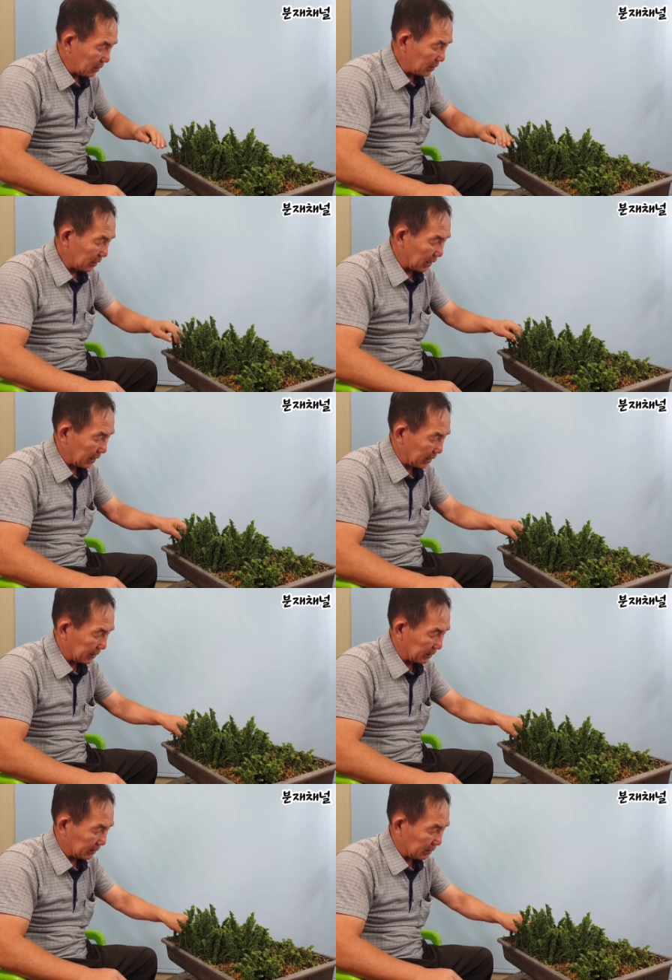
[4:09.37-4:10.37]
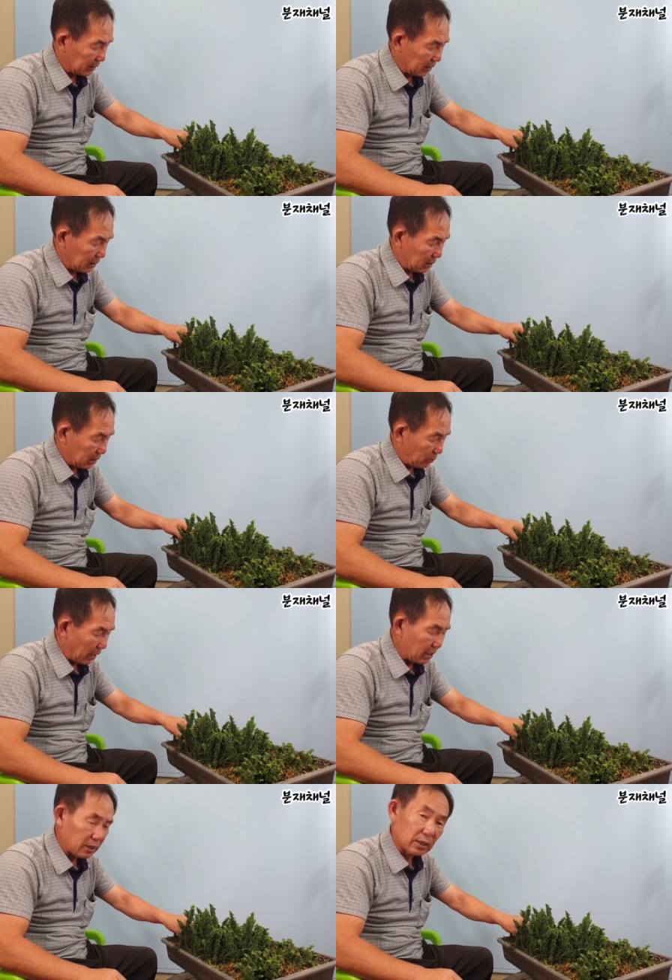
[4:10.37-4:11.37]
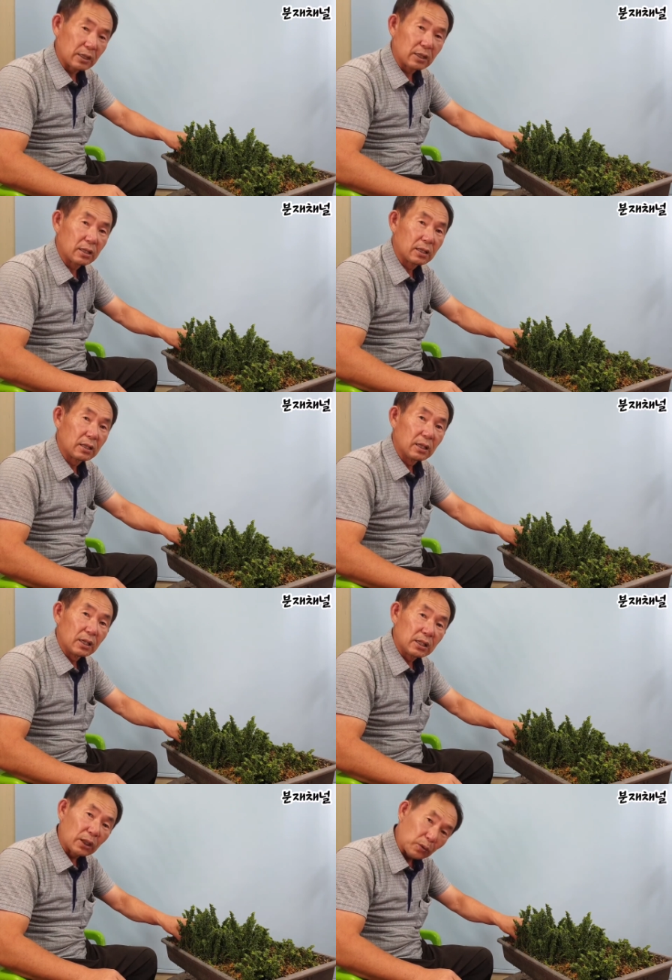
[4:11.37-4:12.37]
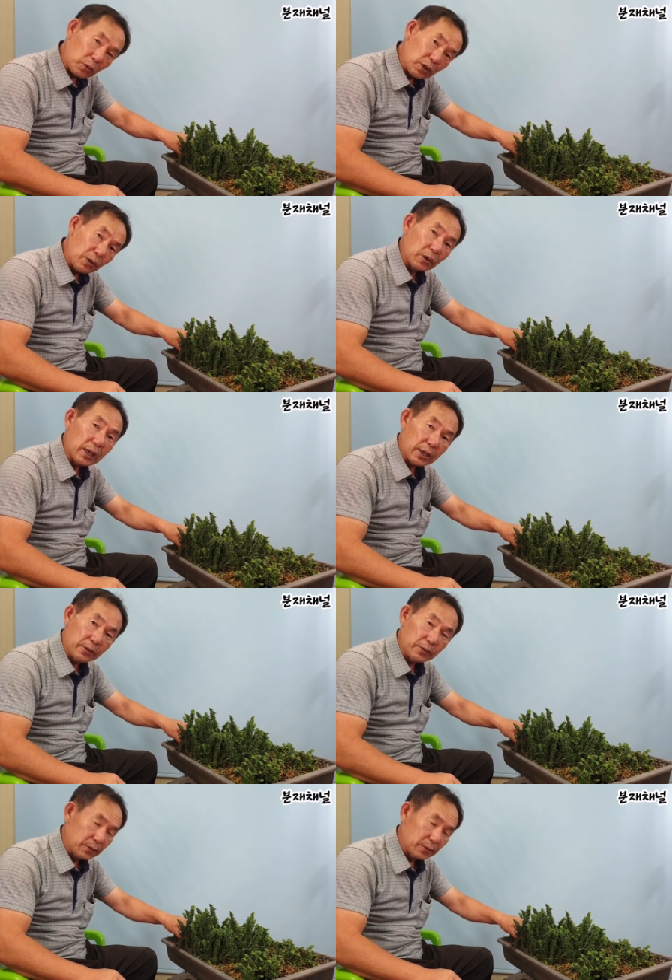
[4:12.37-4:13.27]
근데 과연 그게 돈이 될까요?